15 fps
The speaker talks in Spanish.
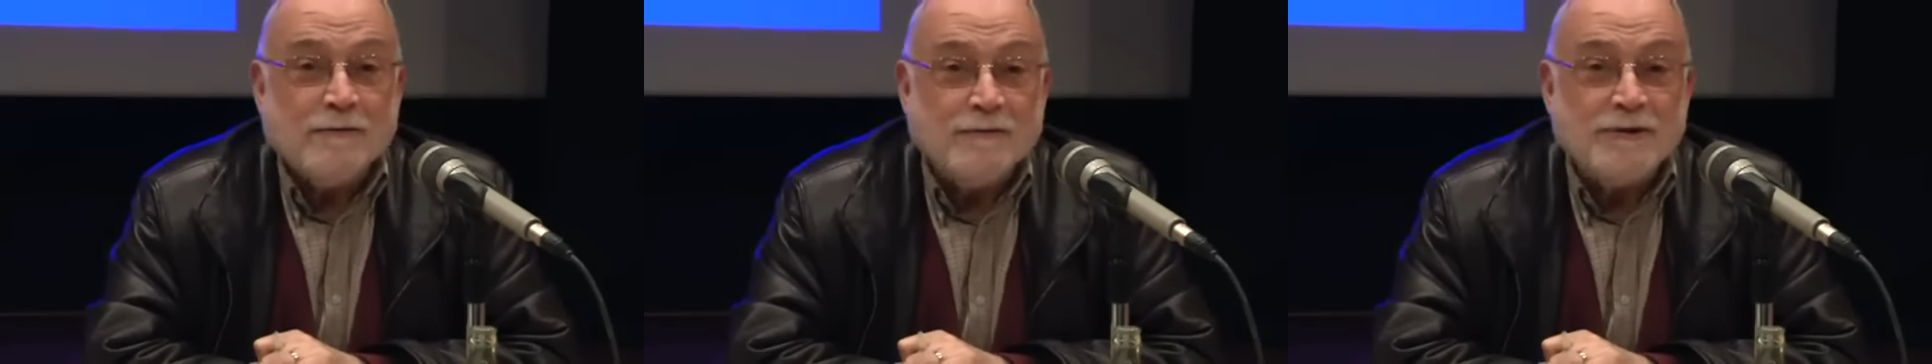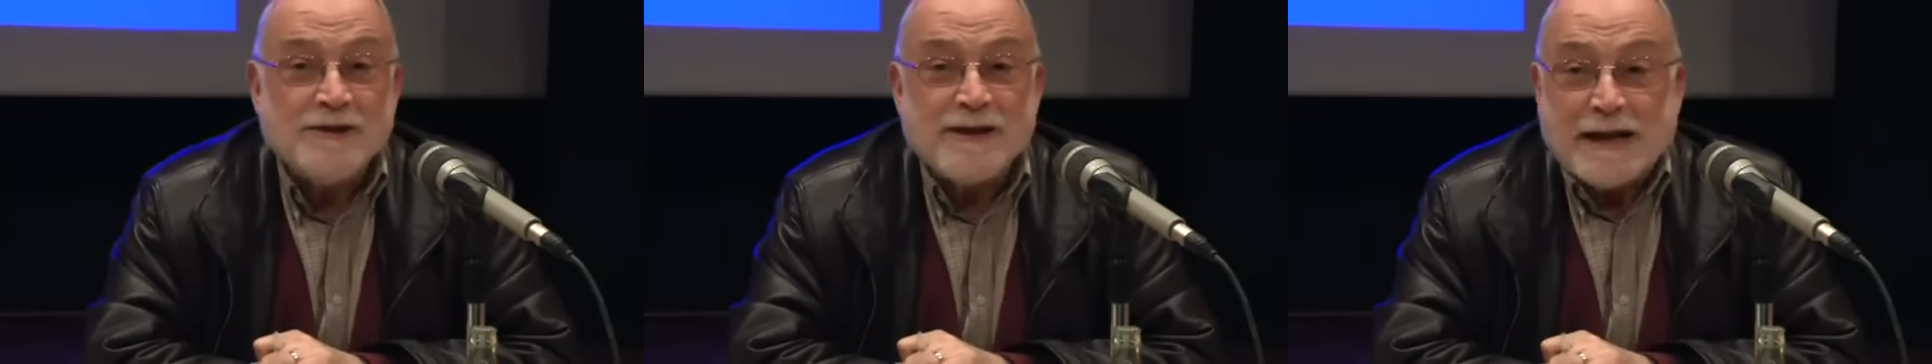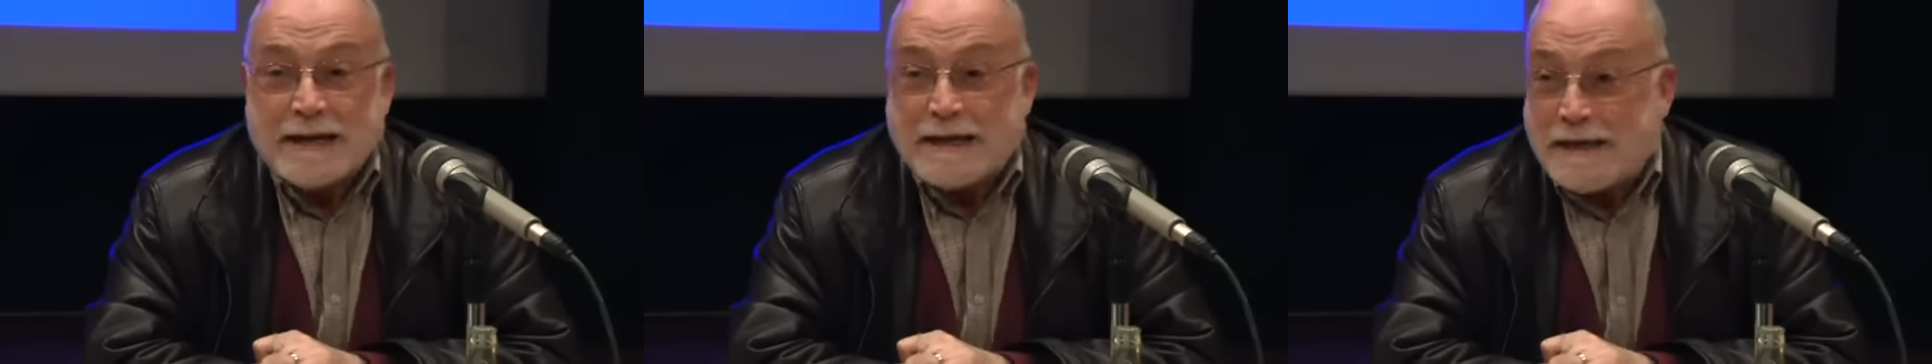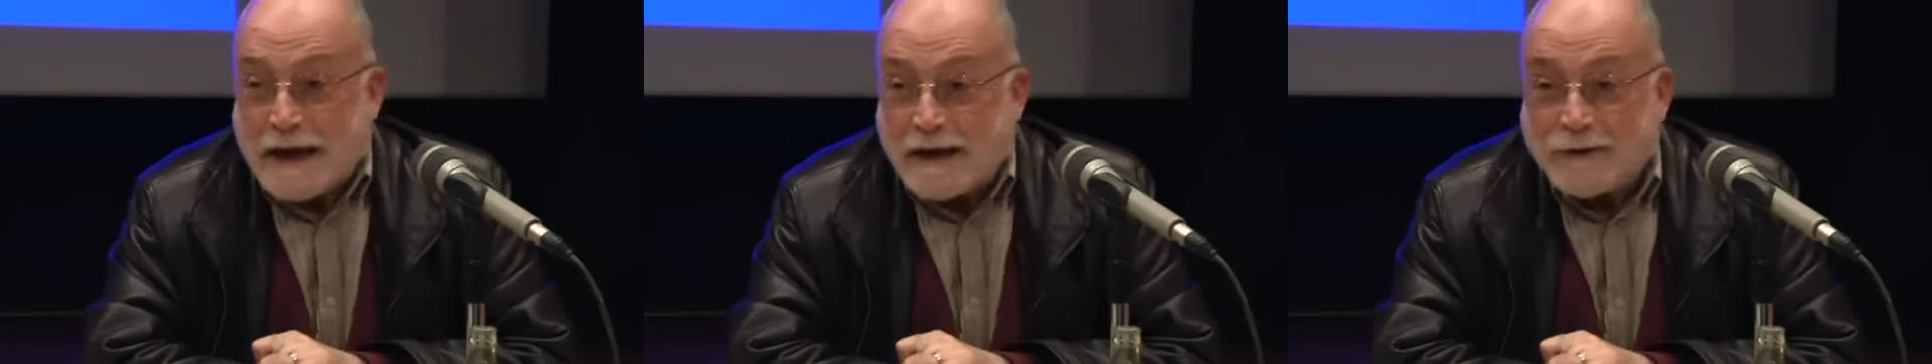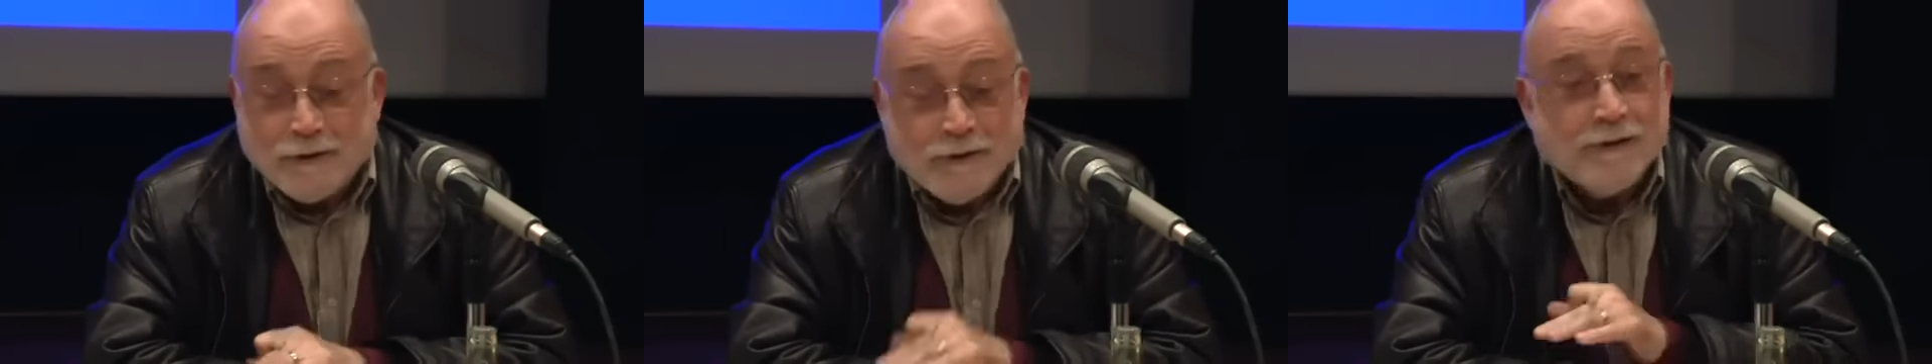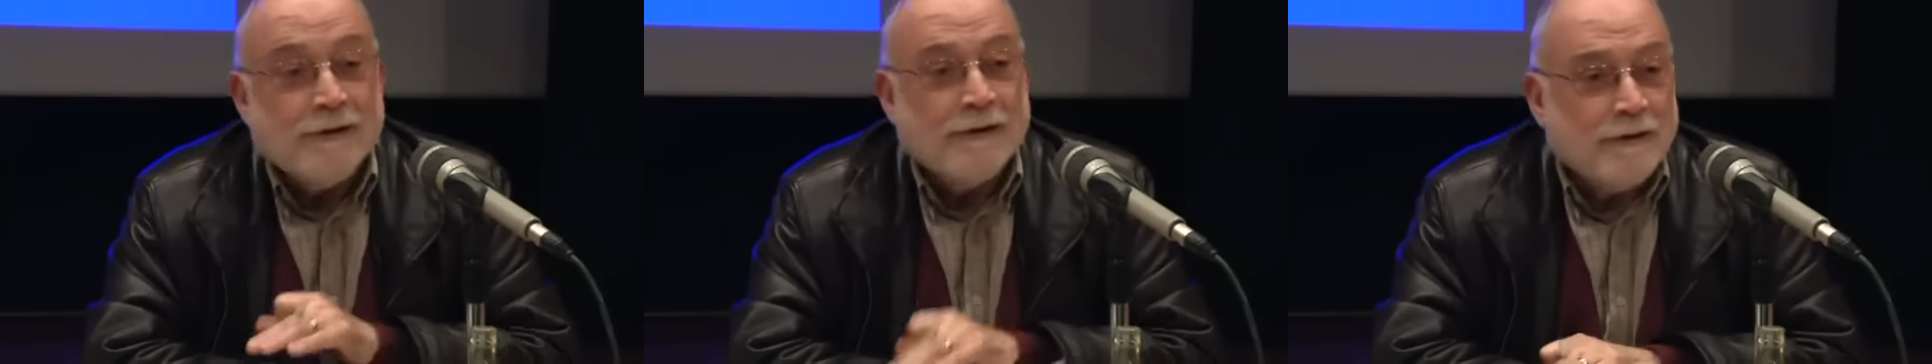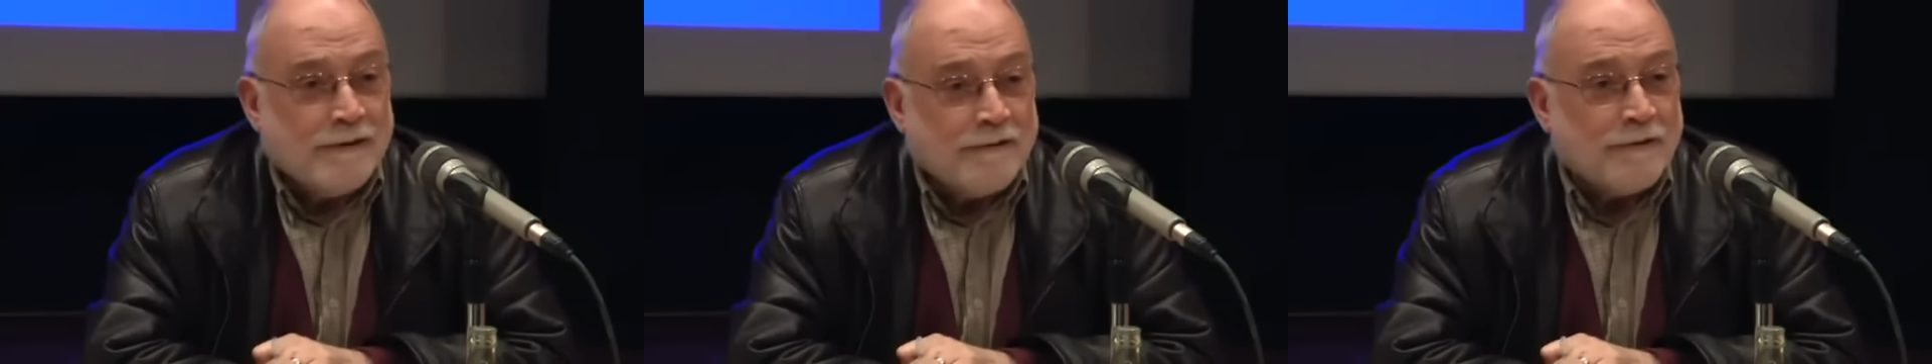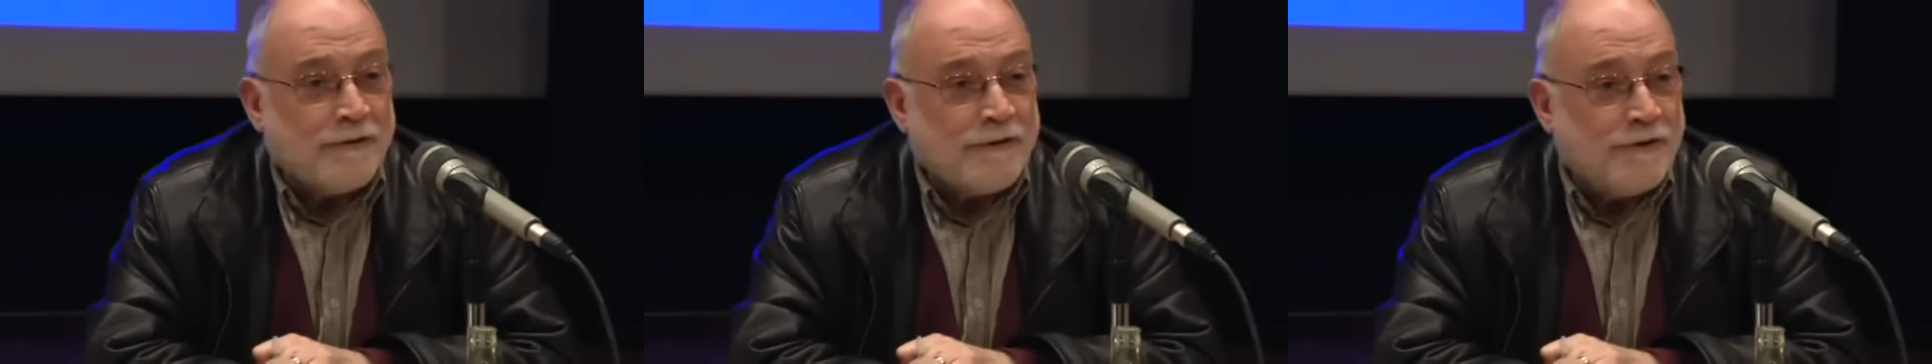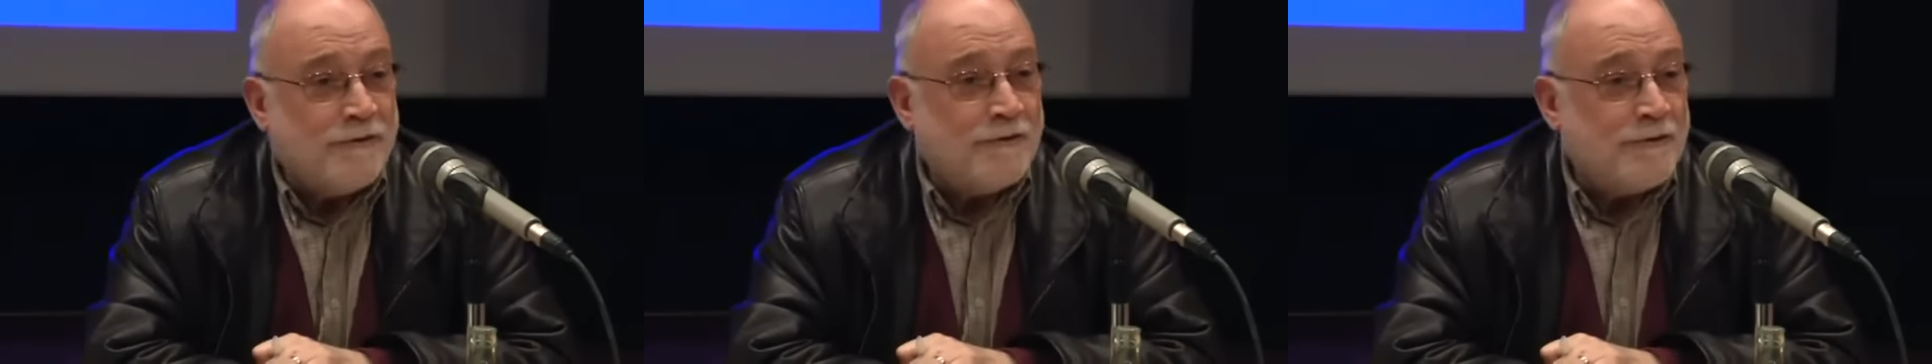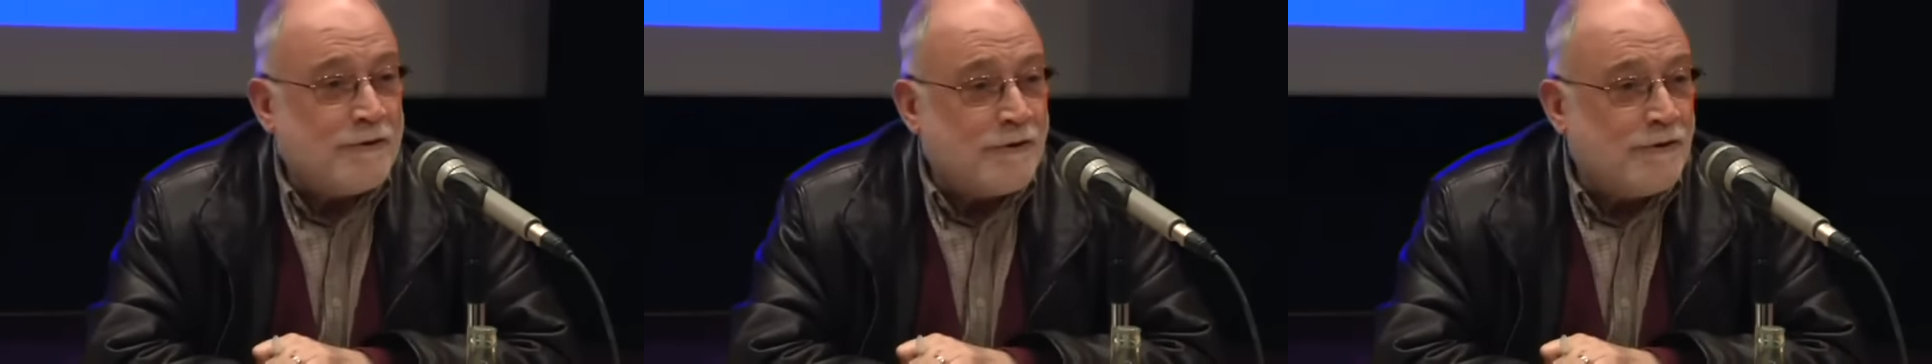un sanguinario
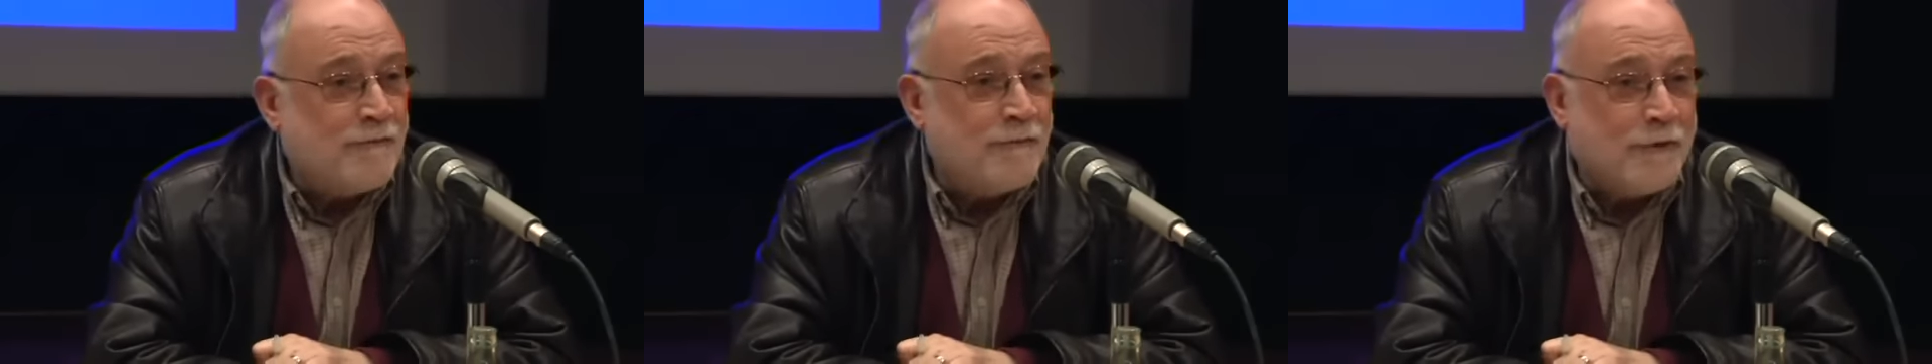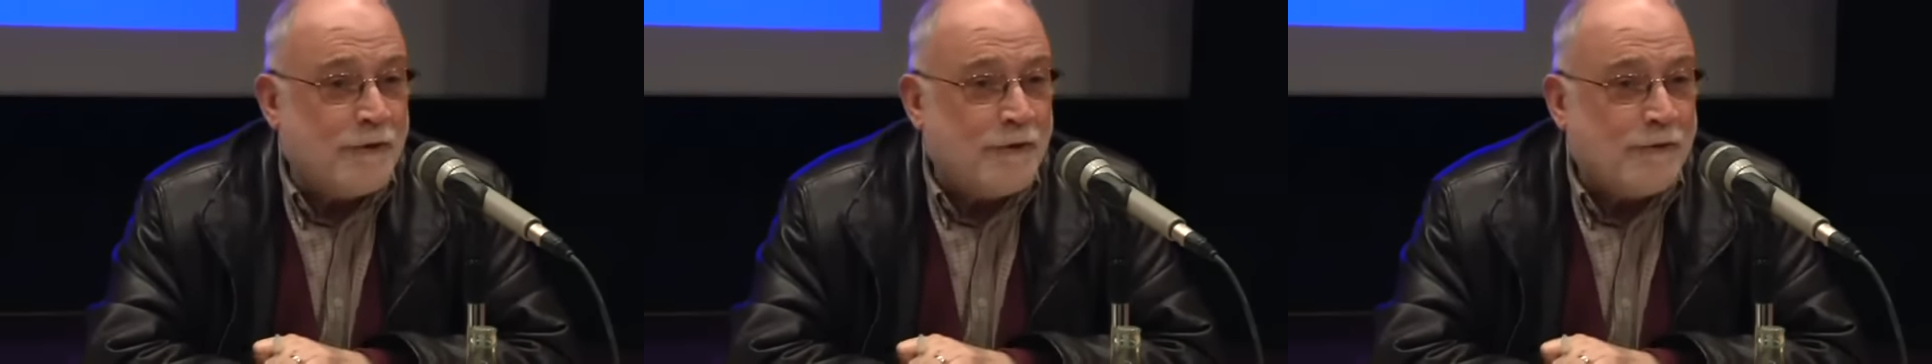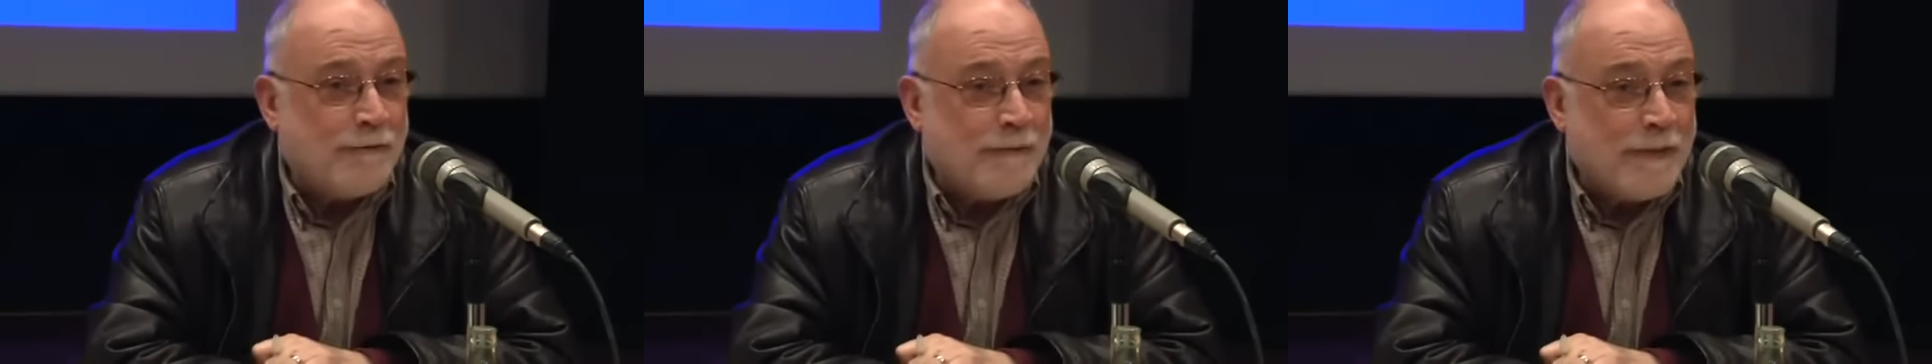conocido en todo el mundo.